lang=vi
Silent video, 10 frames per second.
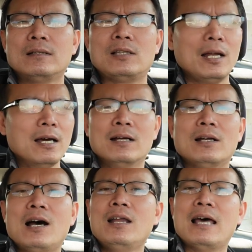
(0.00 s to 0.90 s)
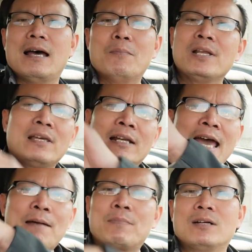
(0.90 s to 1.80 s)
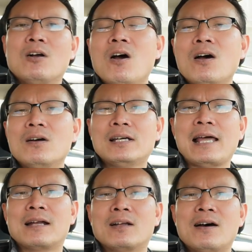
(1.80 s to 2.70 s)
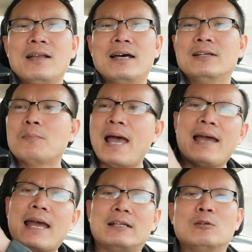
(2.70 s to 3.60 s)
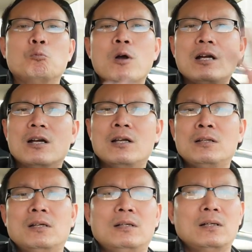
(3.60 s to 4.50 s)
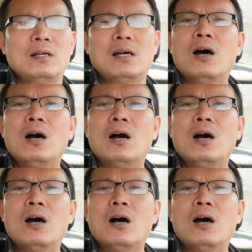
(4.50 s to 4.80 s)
chứ đừng có nói là ở bên Việt Nam mà có cái thằng đó là nó bán hàng Trung Quốc rồi ờ,